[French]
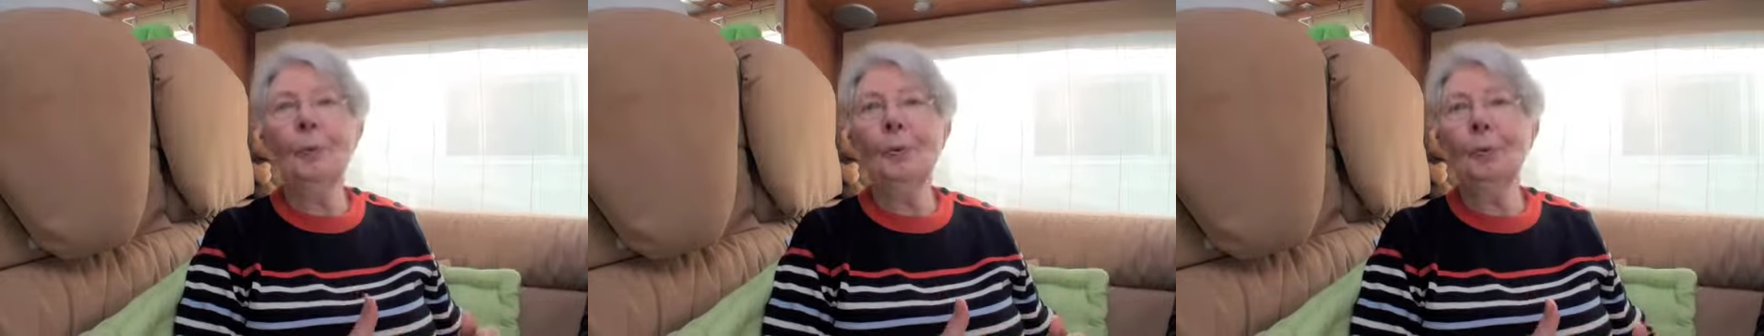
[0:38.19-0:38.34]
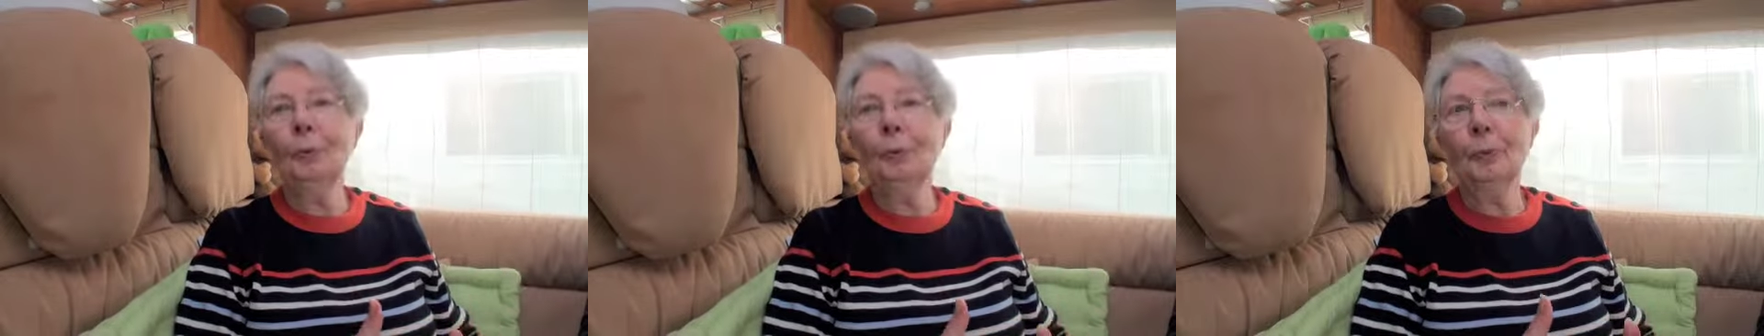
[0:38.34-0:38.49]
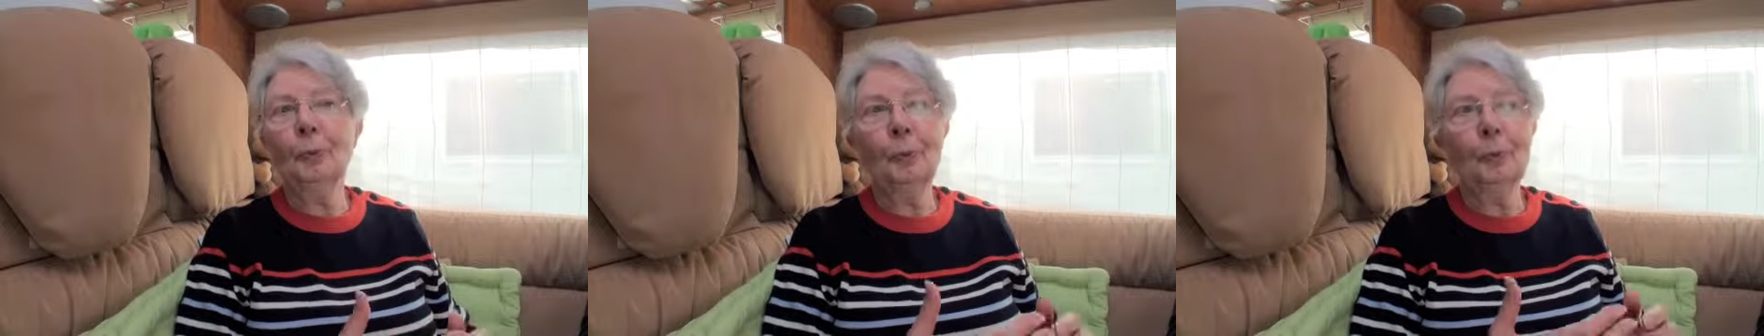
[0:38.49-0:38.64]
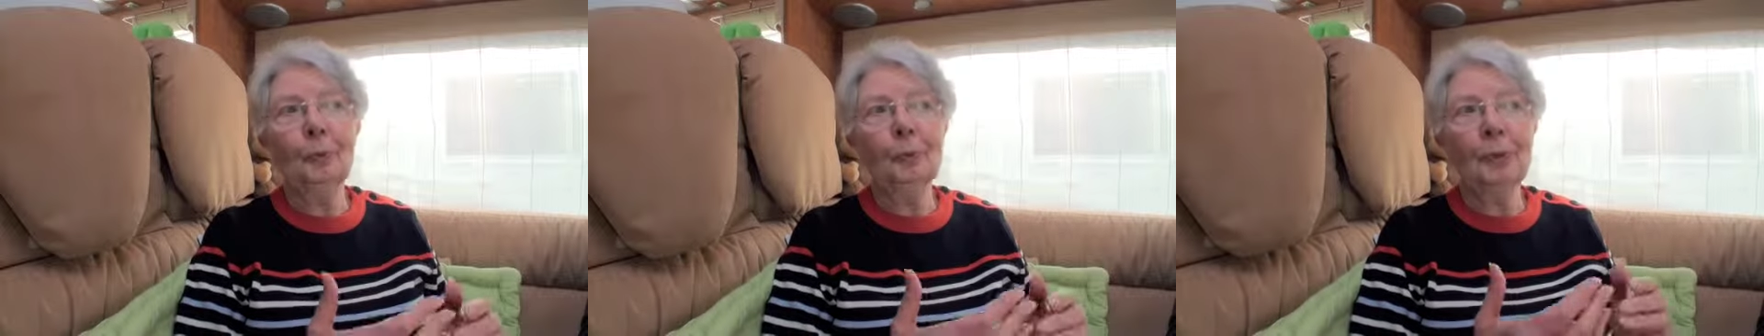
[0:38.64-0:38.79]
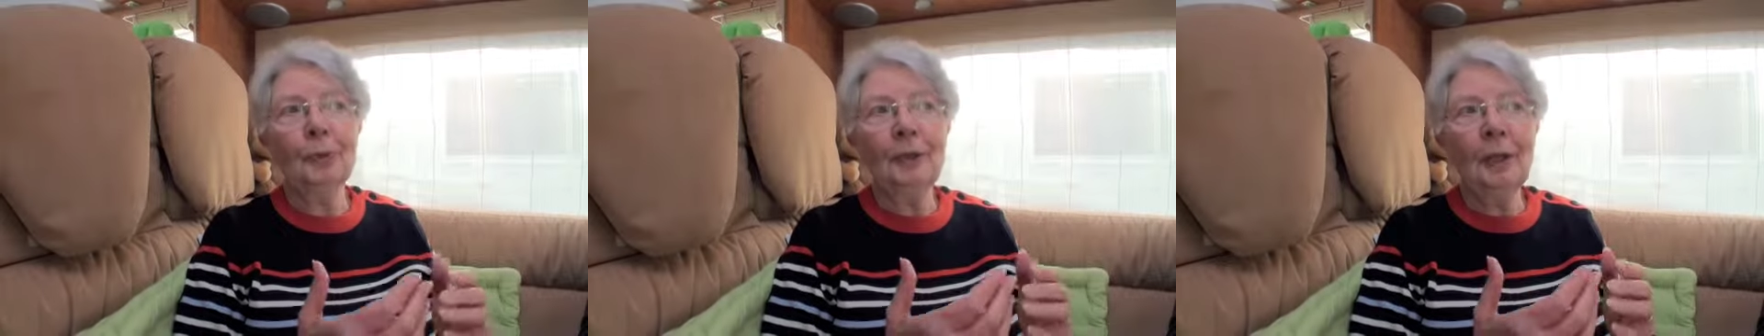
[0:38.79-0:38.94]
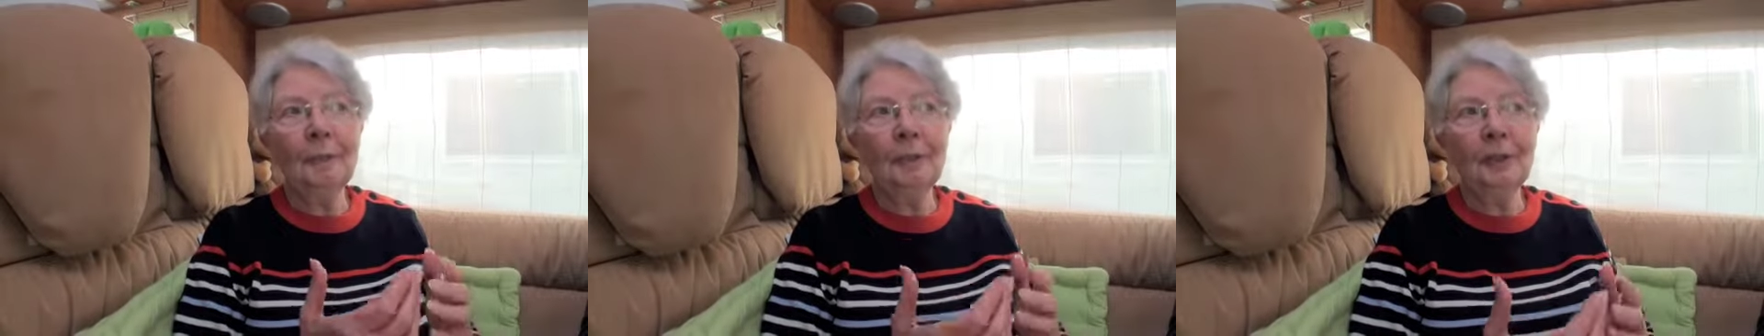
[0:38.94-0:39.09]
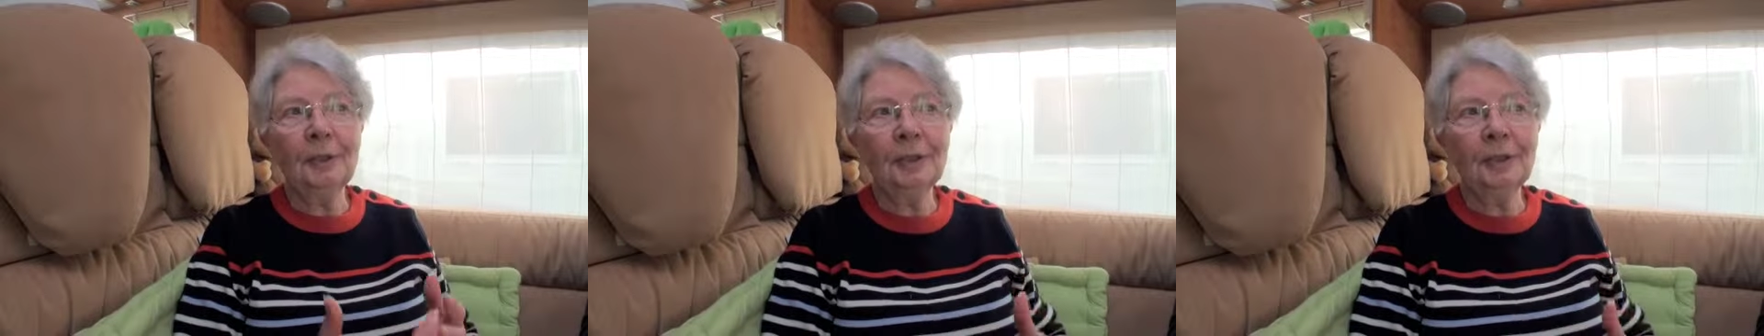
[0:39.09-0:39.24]
peut trouver une
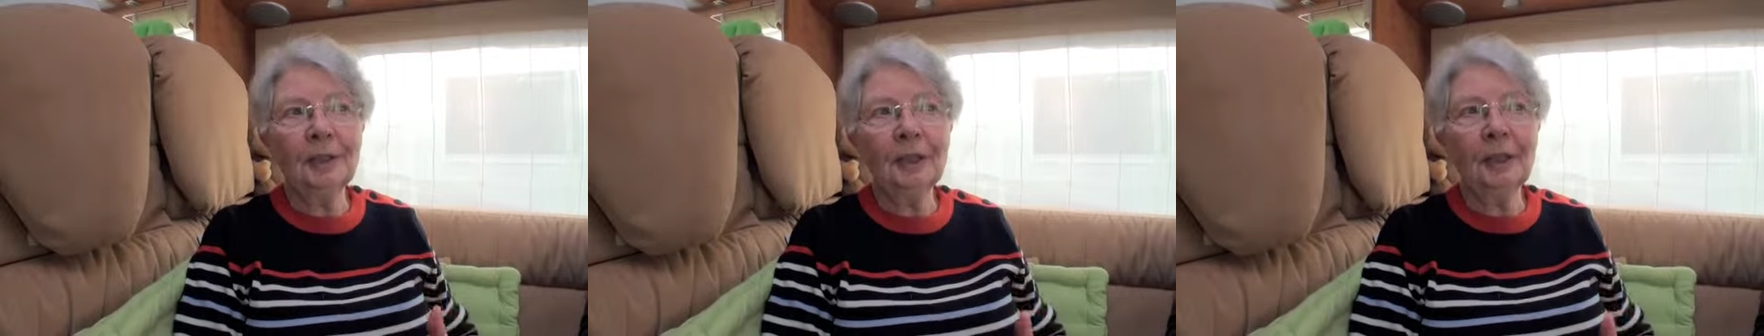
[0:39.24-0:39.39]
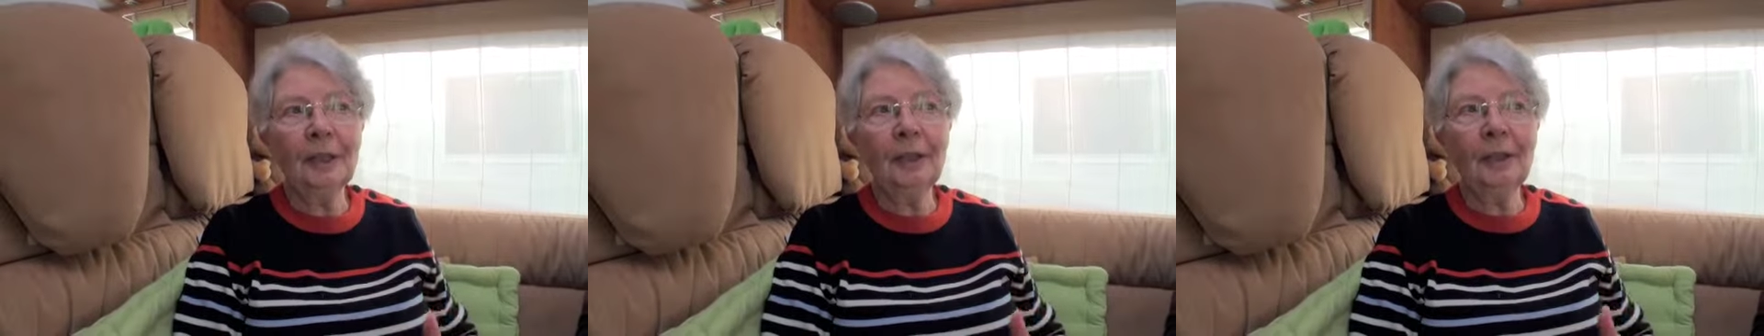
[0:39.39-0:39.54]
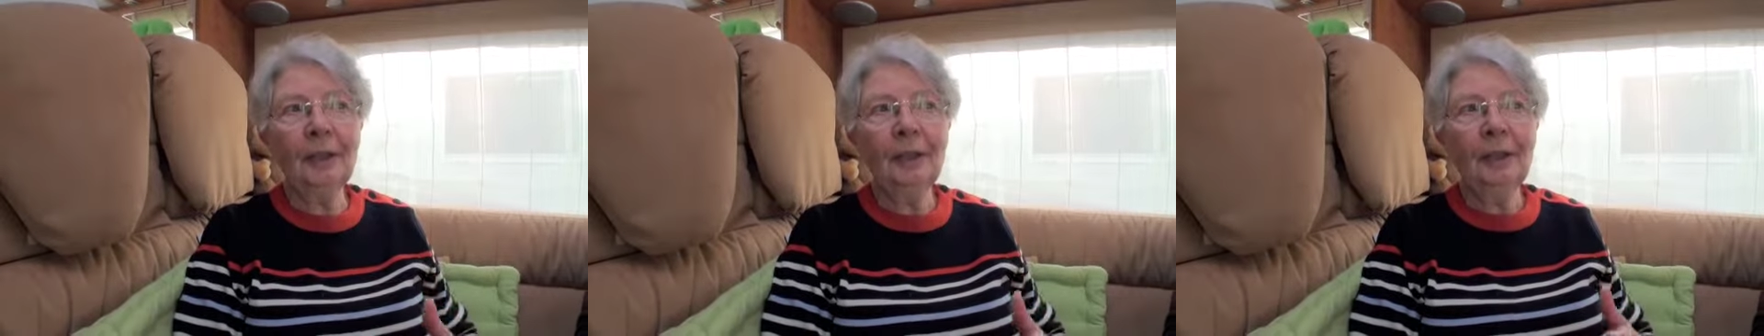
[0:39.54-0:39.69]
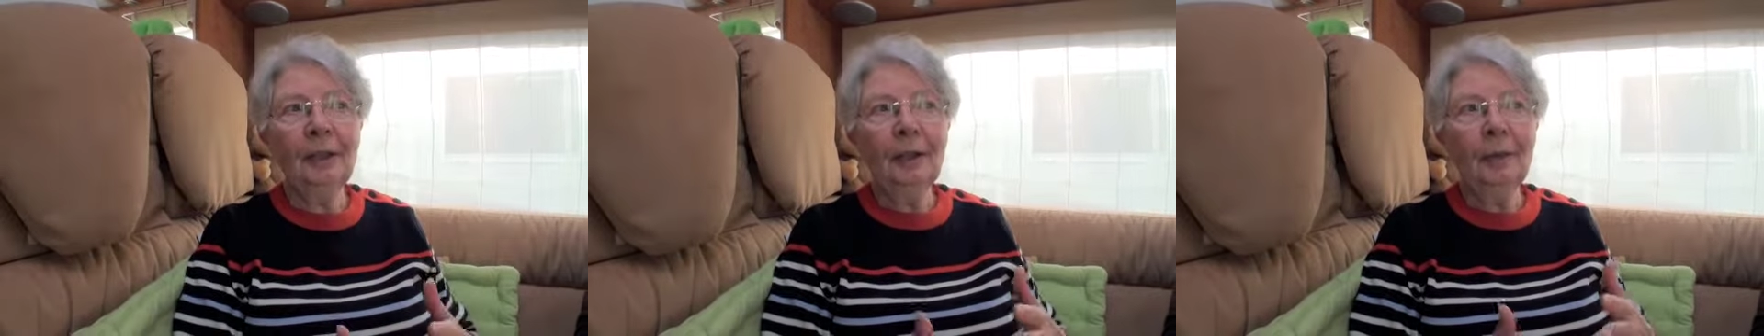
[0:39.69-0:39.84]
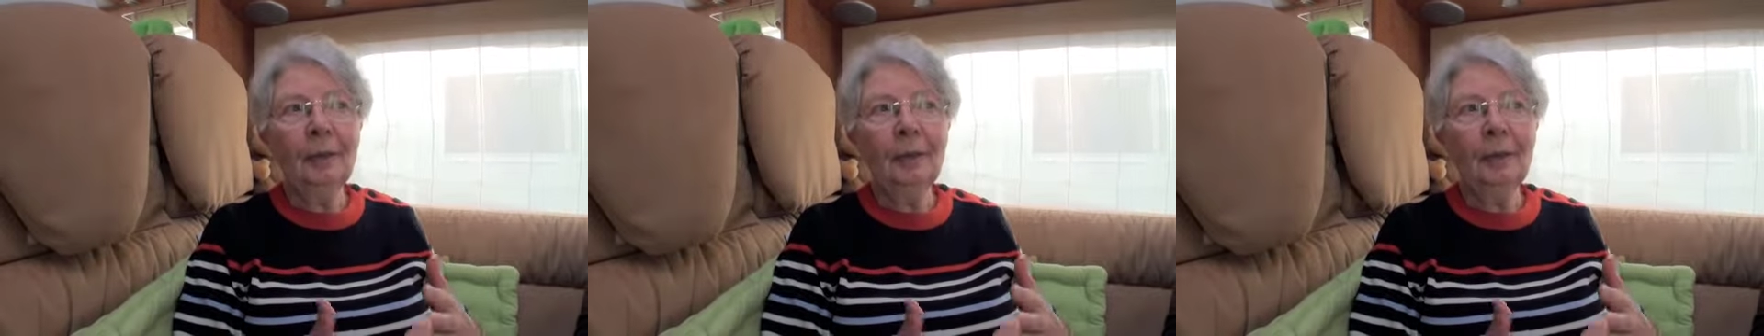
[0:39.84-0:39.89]
amitié,